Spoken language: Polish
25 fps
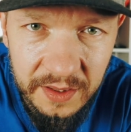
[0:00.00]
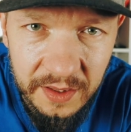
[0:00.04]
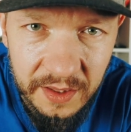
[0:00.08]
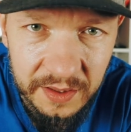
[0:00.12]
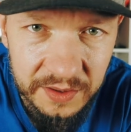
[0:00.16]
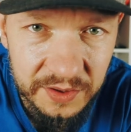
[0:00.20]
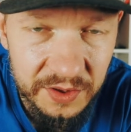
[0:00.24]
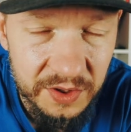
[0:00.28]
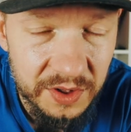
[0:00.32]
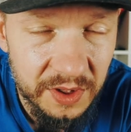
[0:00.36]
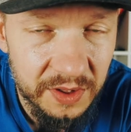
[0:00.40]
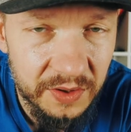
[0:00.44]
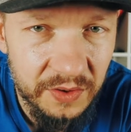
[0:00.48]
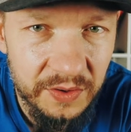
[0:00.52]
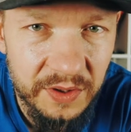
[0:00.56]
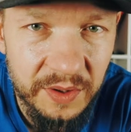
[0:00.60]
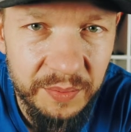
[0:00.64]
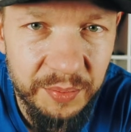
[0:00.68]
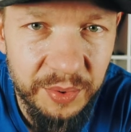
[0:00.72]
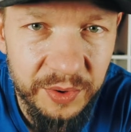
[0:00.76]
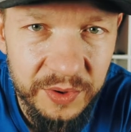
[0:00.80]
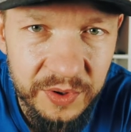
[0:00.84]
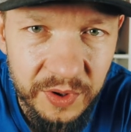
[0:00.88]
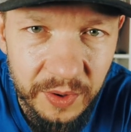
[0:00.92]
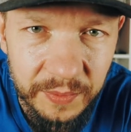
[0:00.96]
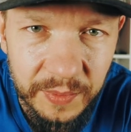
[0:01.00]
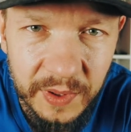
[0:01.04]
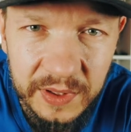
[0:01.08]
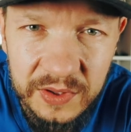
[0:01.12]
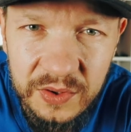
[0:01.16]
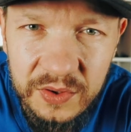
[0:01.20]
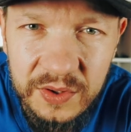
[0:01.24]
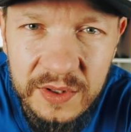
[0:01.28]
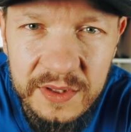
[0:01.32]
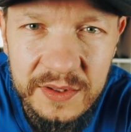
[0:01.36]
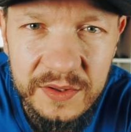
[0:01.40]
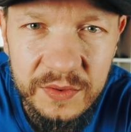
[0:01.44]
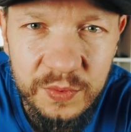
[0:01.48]
Jak ci się to nie podoba,
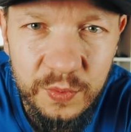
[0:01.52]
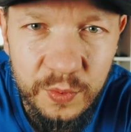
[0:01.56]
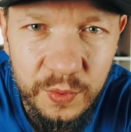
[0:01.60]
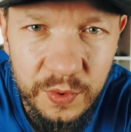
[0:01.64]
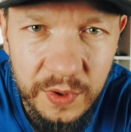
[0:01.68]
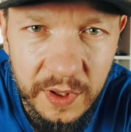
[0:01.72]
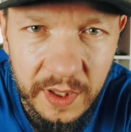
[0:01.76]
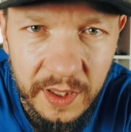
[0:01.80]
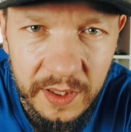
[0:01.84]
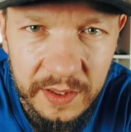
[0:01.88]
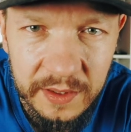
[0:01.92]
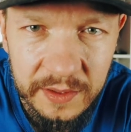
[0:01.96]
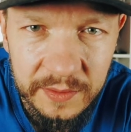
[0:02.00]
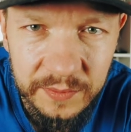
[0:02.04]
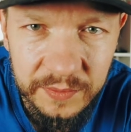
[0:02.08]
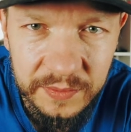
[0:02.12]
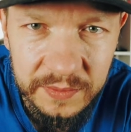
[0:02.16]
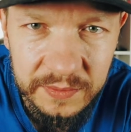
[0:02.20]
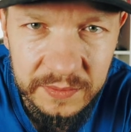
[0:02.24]
to nie słuchaj.